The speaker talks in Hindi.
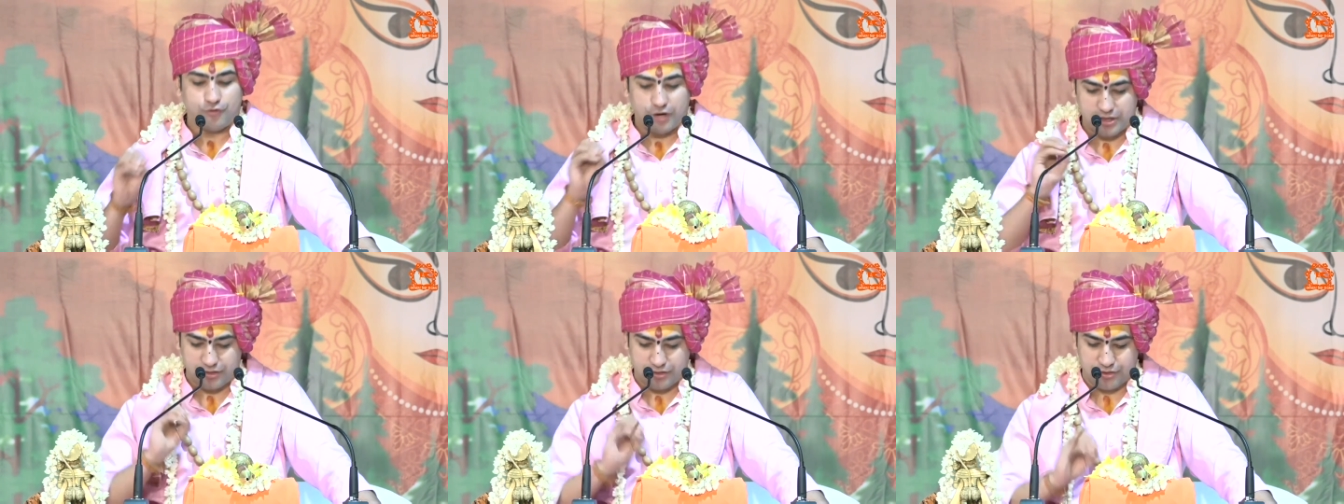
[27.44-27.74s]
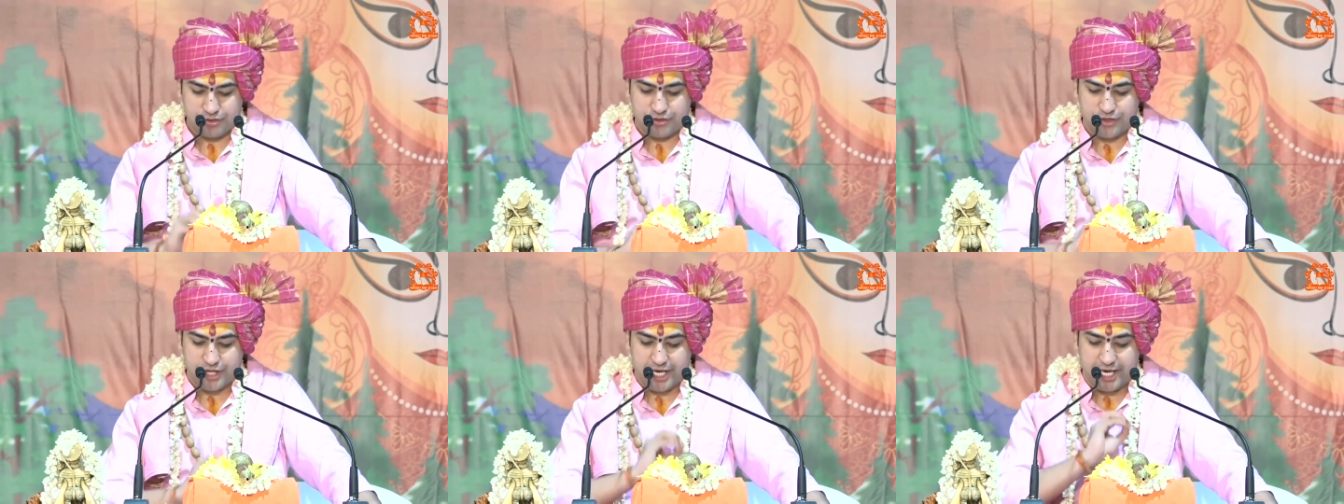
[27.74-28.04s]

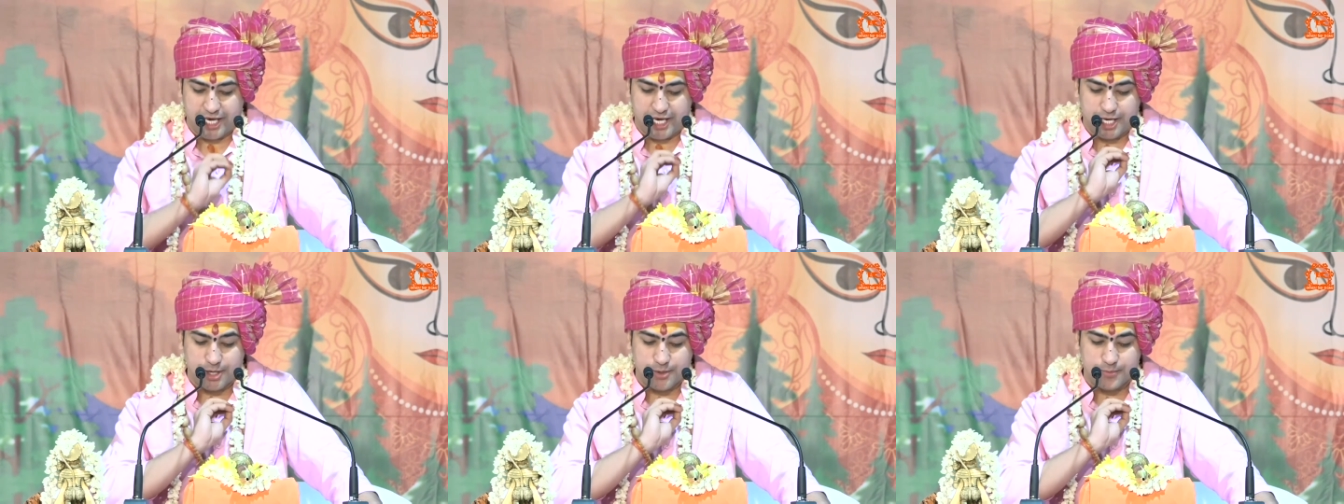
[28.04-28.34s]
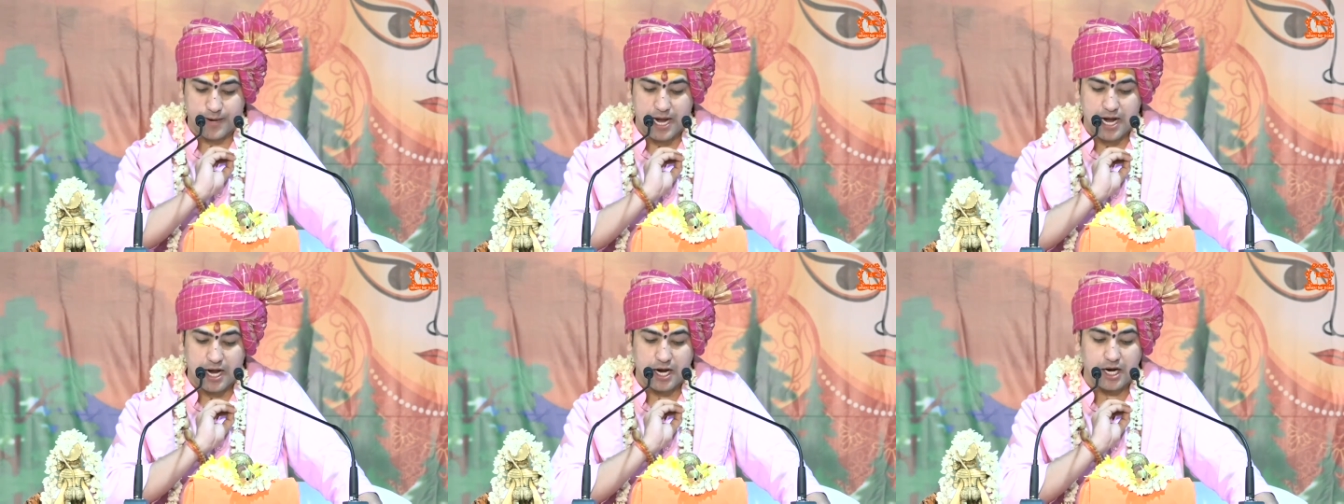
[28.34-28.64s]
वंदे
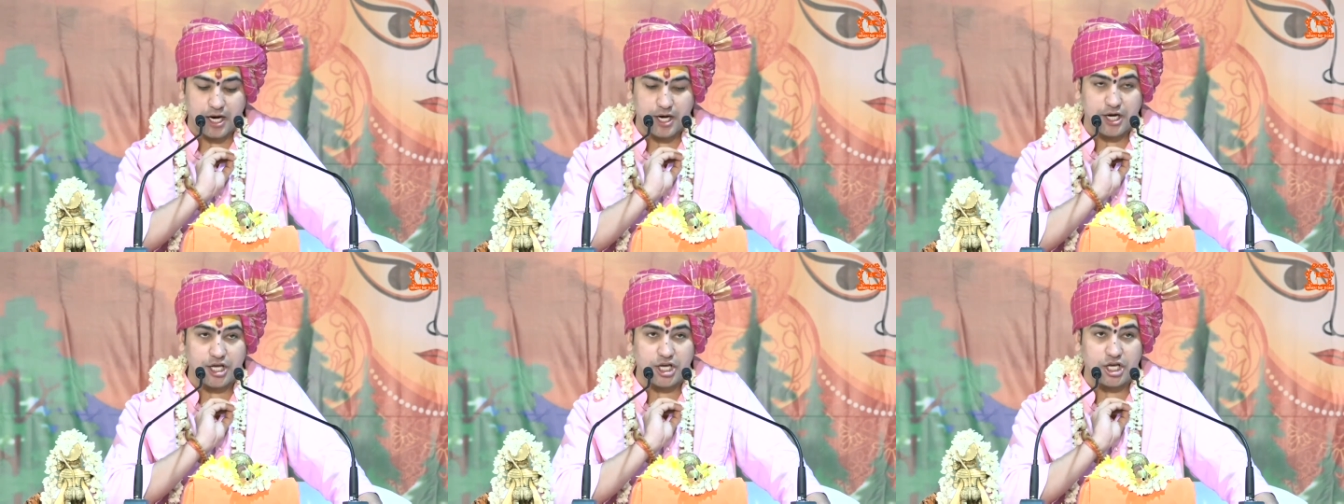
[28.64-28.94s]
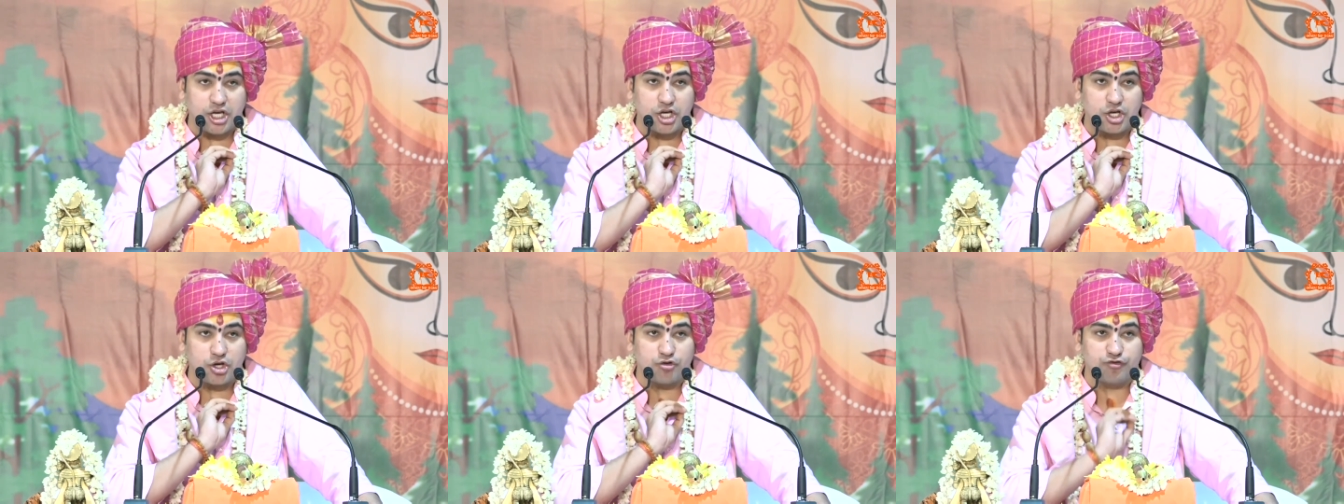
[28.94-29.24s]

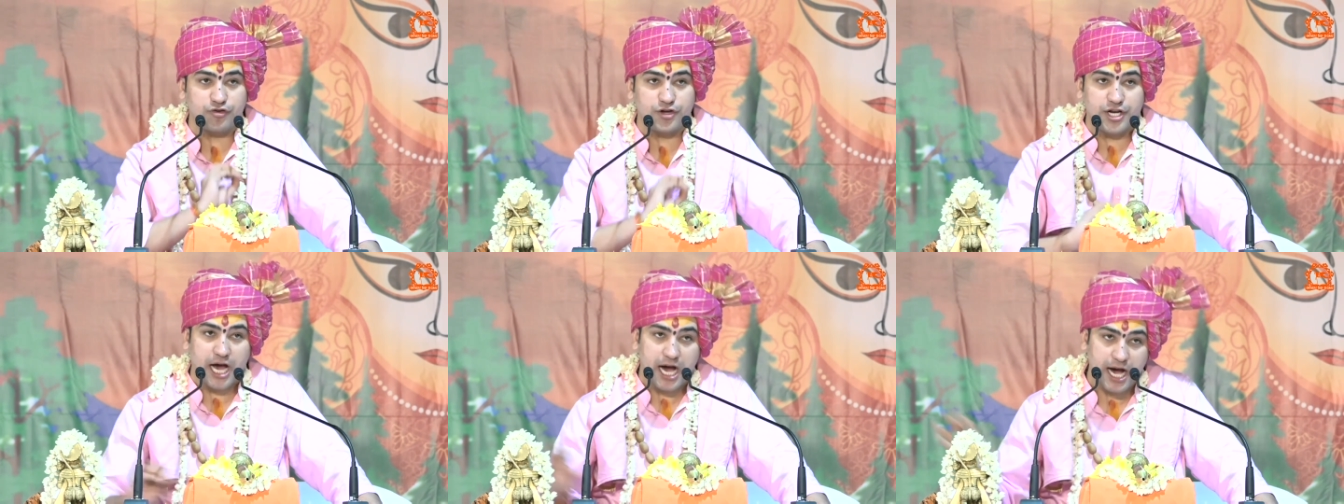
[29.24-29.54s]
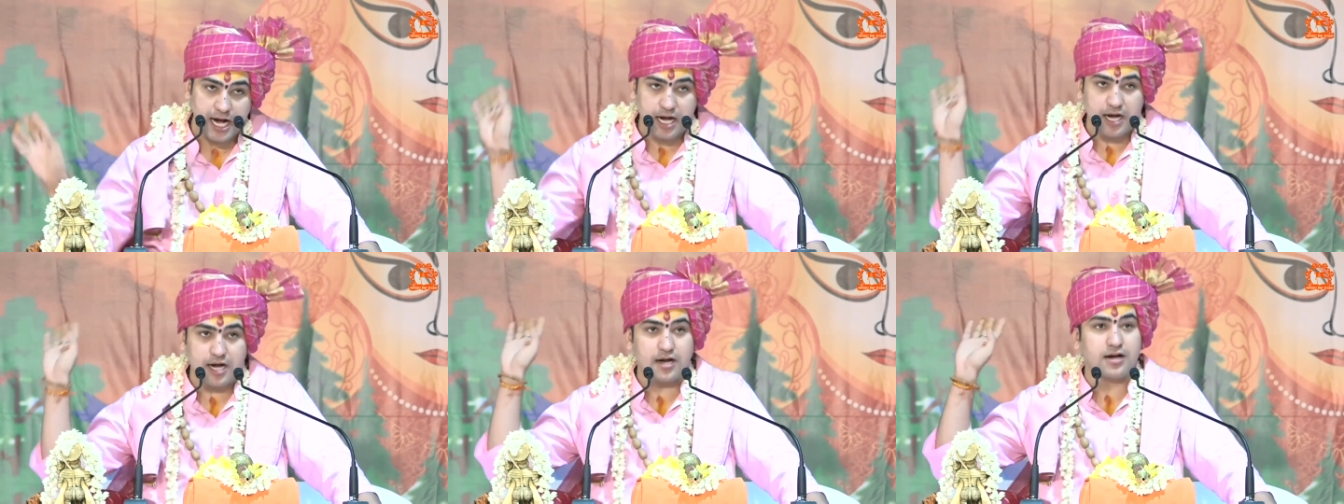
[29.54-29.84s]
वाणी
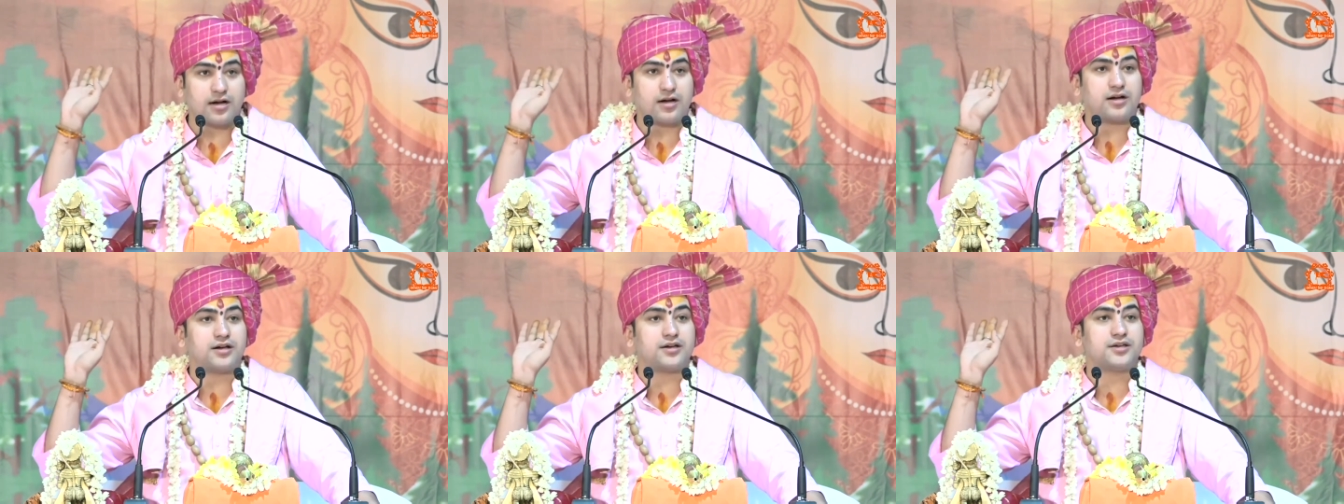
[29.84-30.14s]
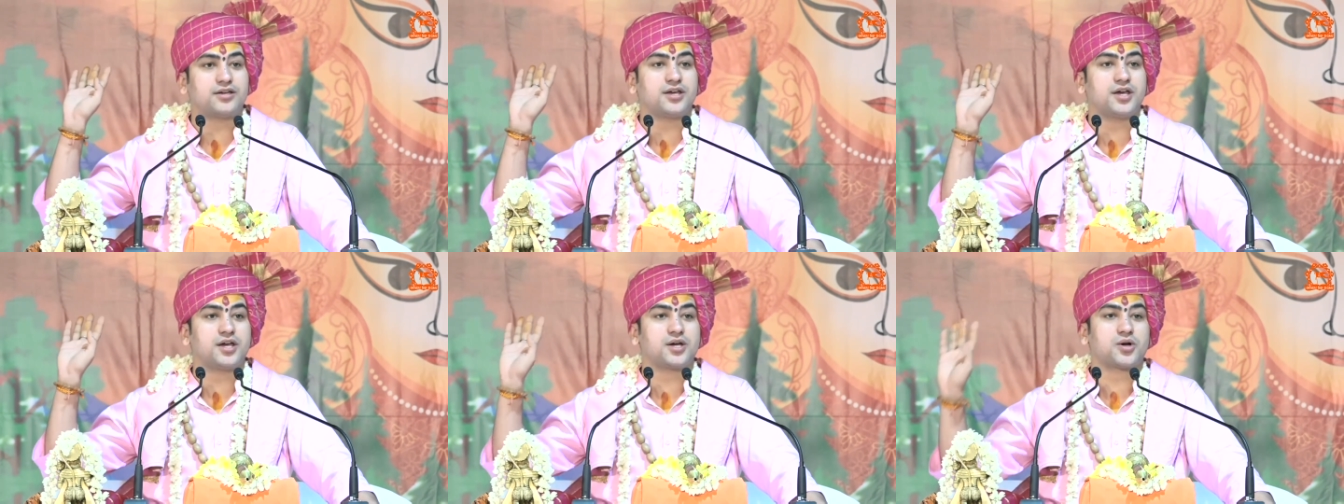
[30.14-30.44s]

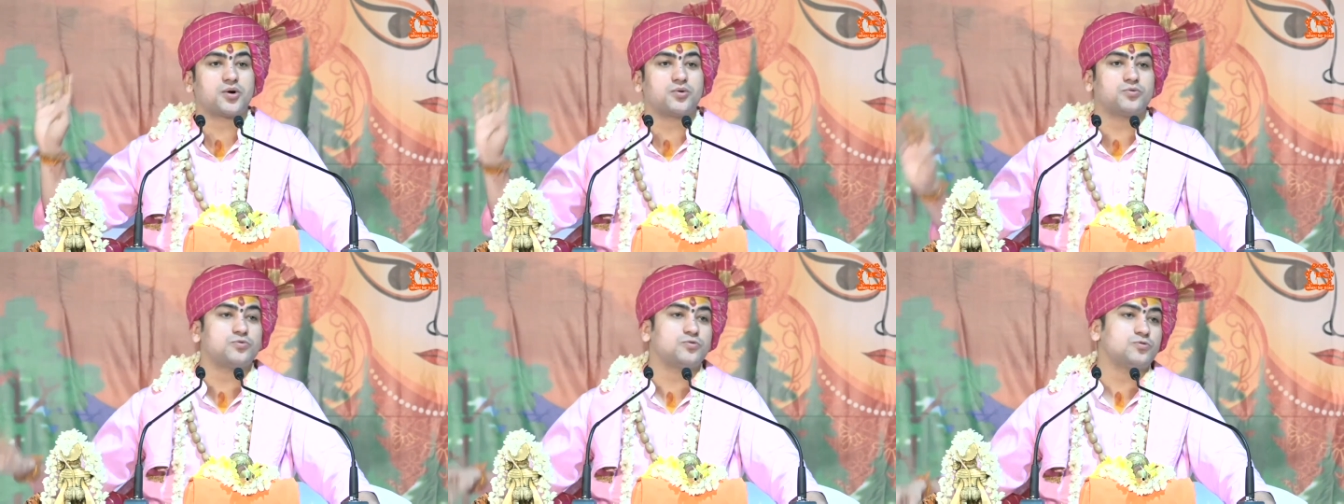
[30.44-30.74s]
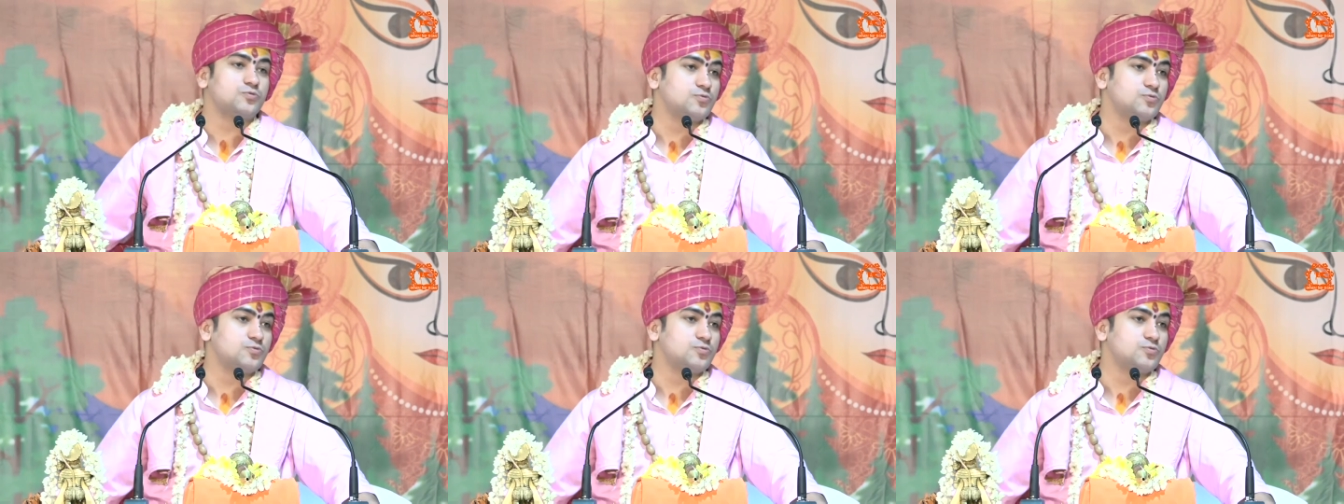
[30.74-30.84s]
विनायक